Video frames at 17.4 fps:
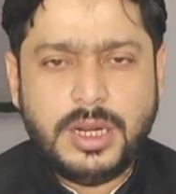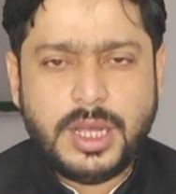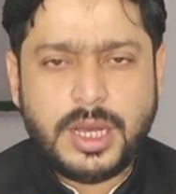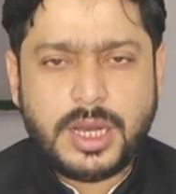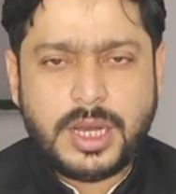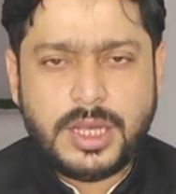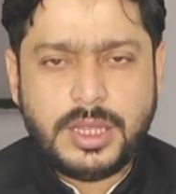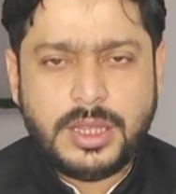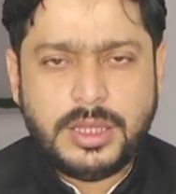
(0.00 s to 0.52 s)

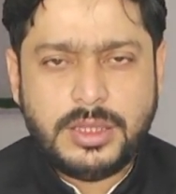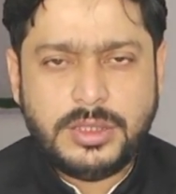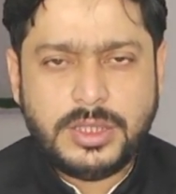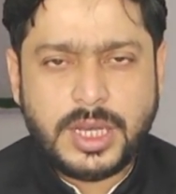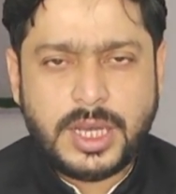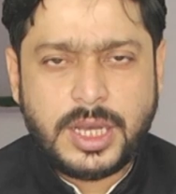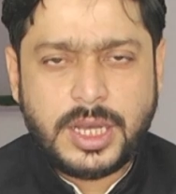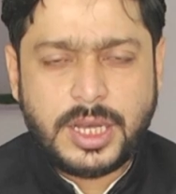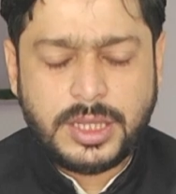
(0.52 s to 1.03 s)
लक़द
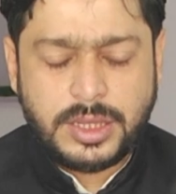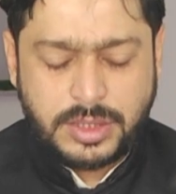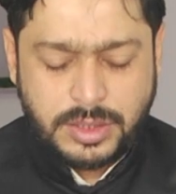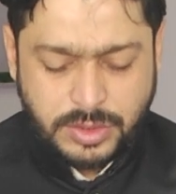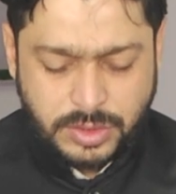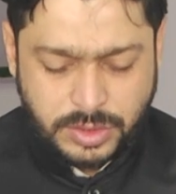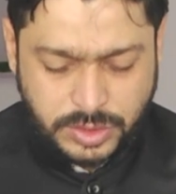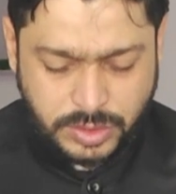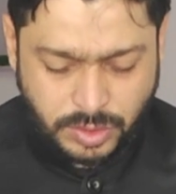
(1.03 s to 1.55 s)

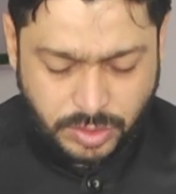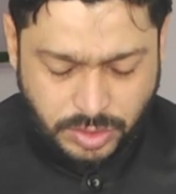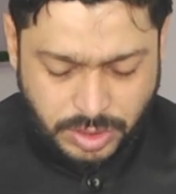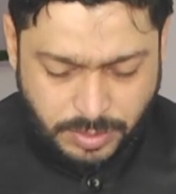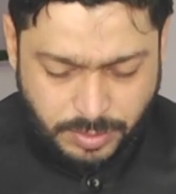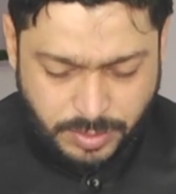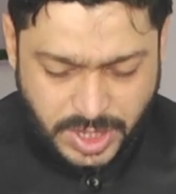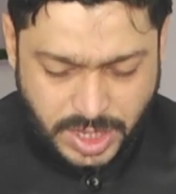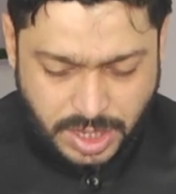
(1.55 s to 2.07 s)
जात रसोल
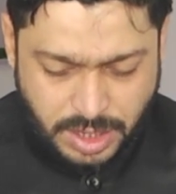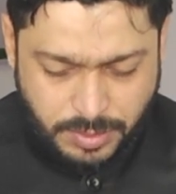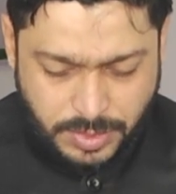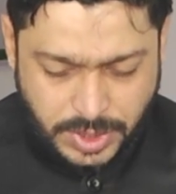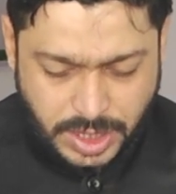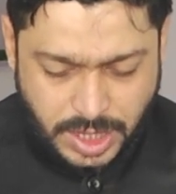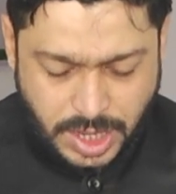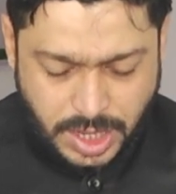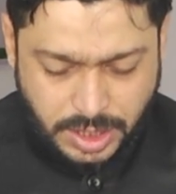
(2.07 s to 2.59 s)
रबना
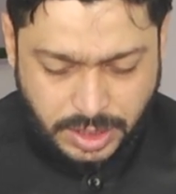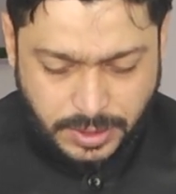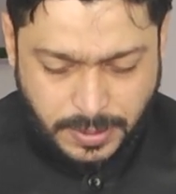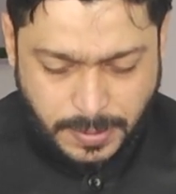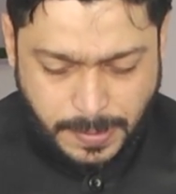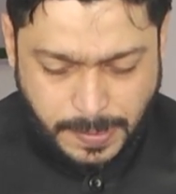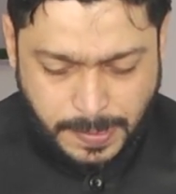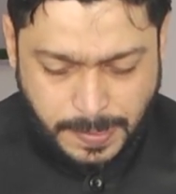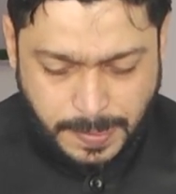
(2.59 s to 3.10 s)

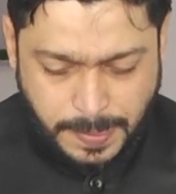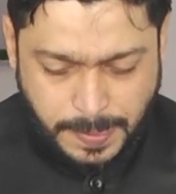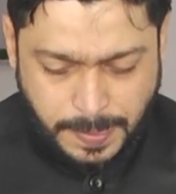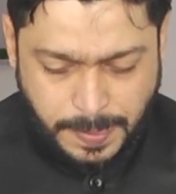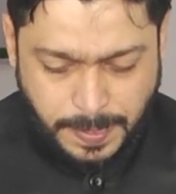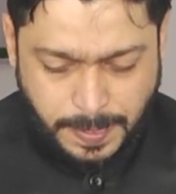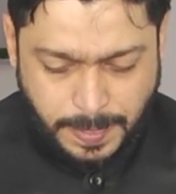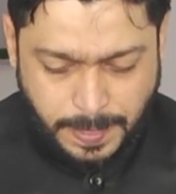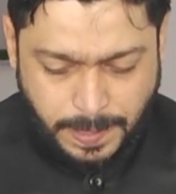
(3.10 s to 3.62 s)
बिलहक़
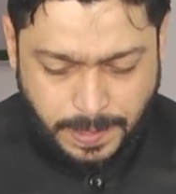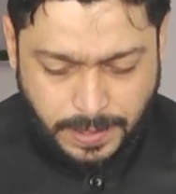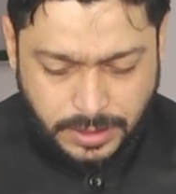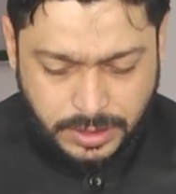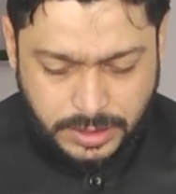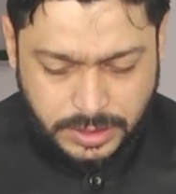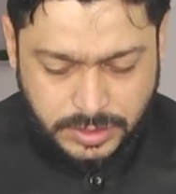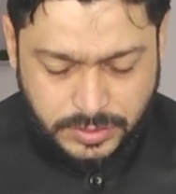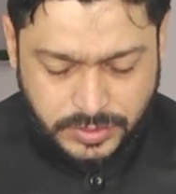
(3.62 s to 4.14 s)

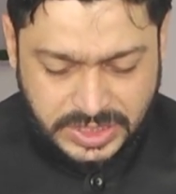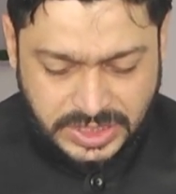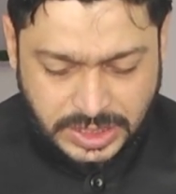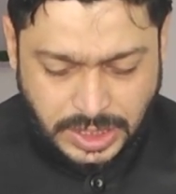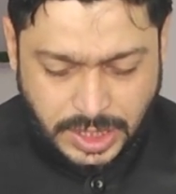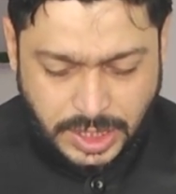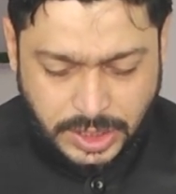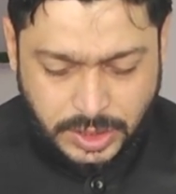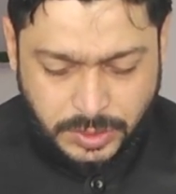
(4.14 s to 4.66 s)

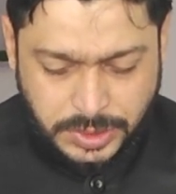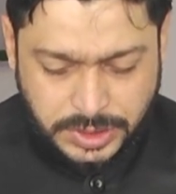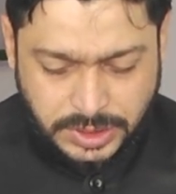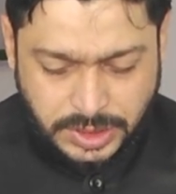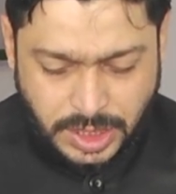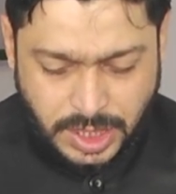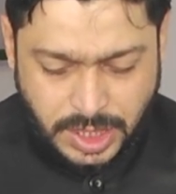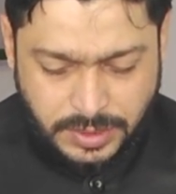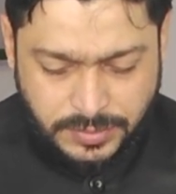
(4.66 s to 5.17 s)
सलात
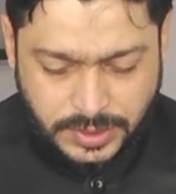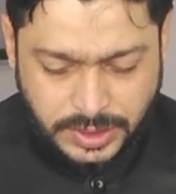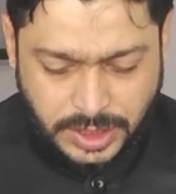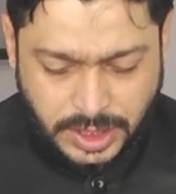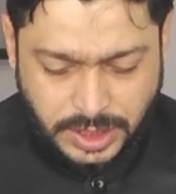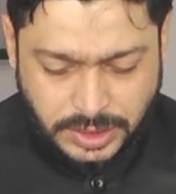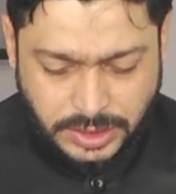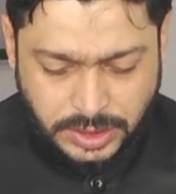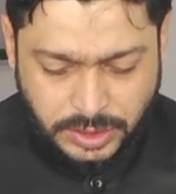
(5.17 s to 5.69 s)
वसलाम व
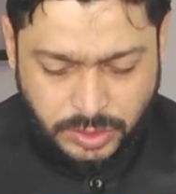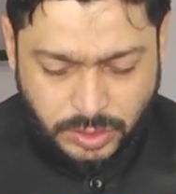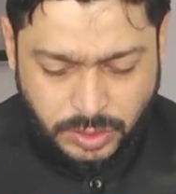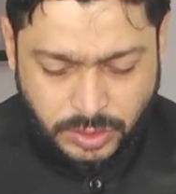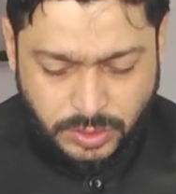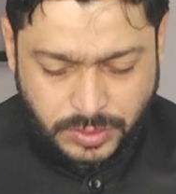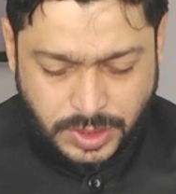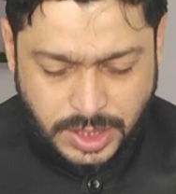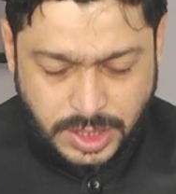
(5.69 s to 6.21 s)
तहैत
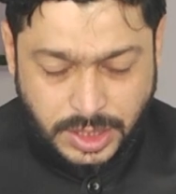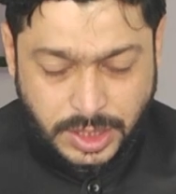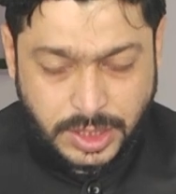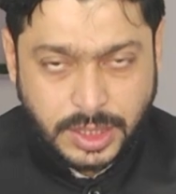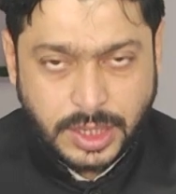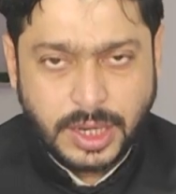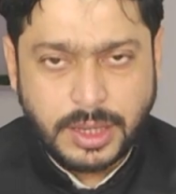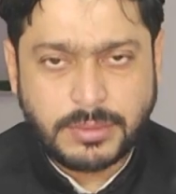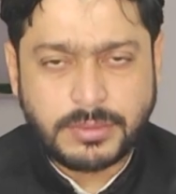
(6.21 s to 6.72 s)

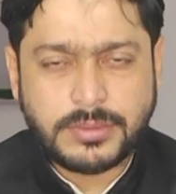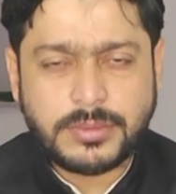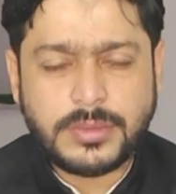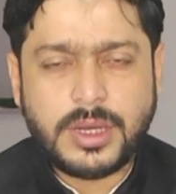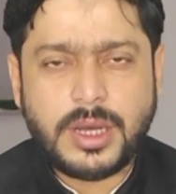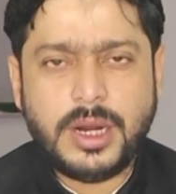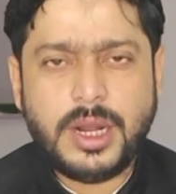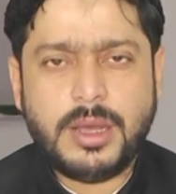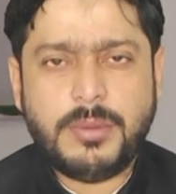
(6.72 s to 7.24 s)
वलकराम
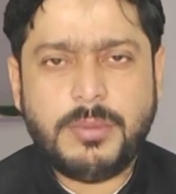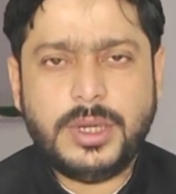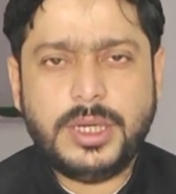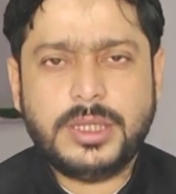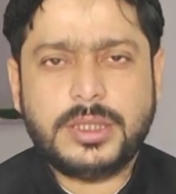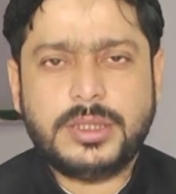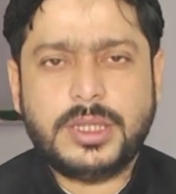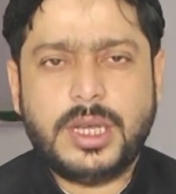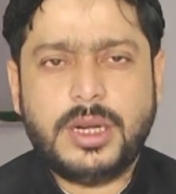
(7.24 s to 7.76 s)
अला मन
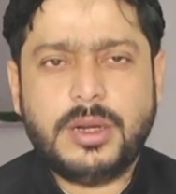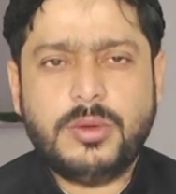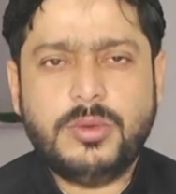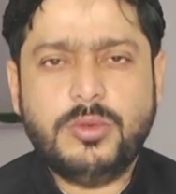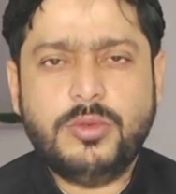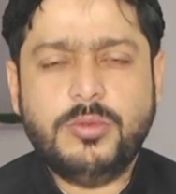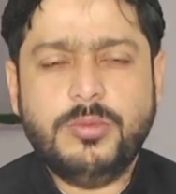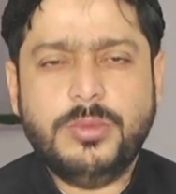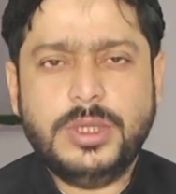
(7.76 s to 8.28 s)
अख्तार
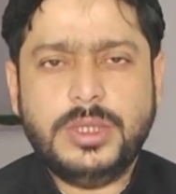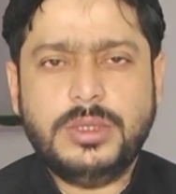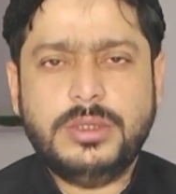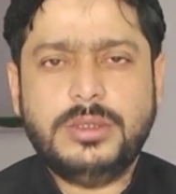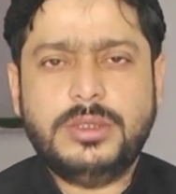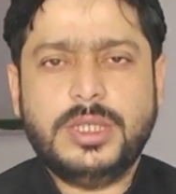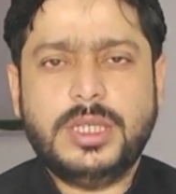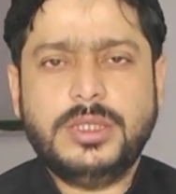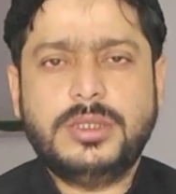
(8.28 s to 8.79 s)
मिन
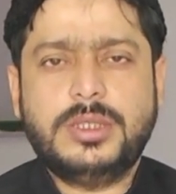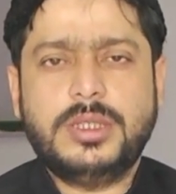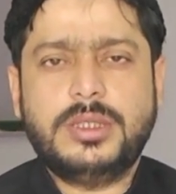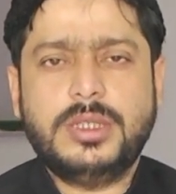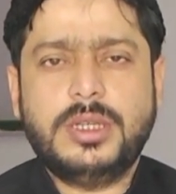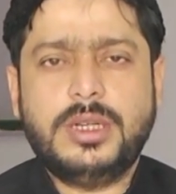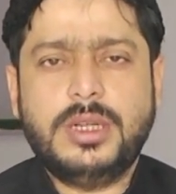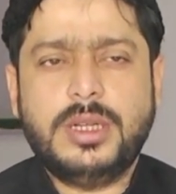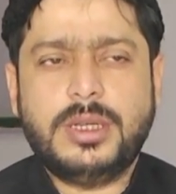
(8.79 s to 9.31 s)

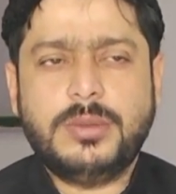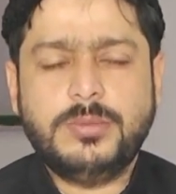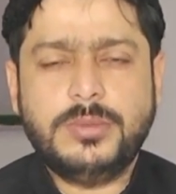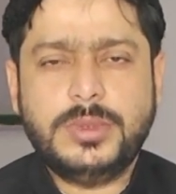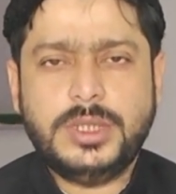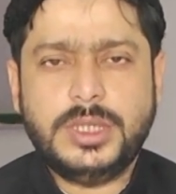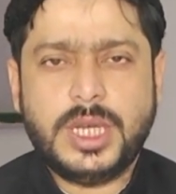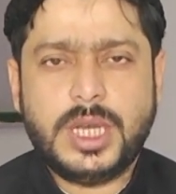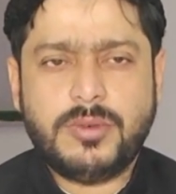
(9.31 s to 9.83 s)

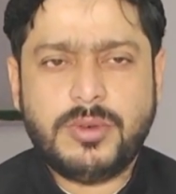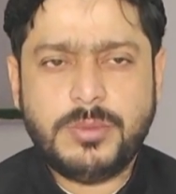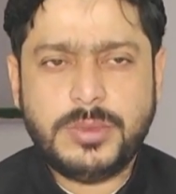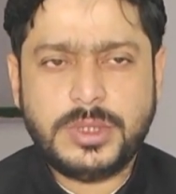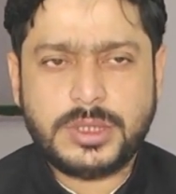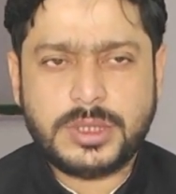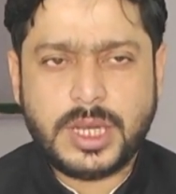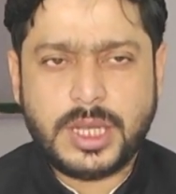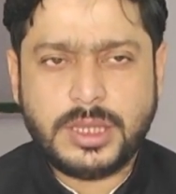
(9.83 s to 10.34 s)
शजरतम्बिया व
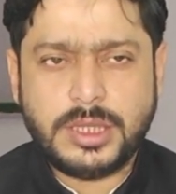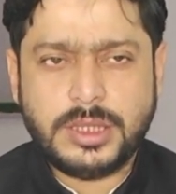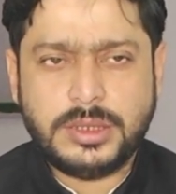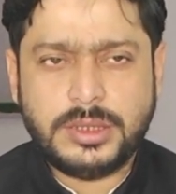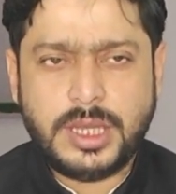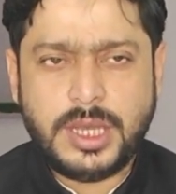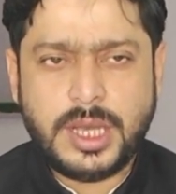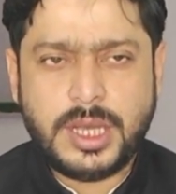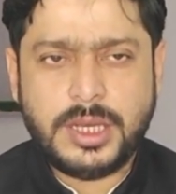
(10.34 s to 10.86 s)
मिशकात
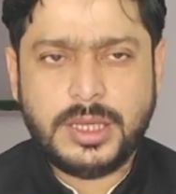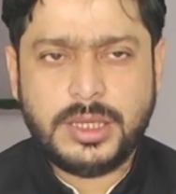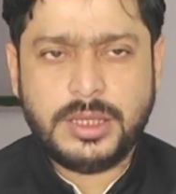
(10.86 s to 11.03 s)
ज़या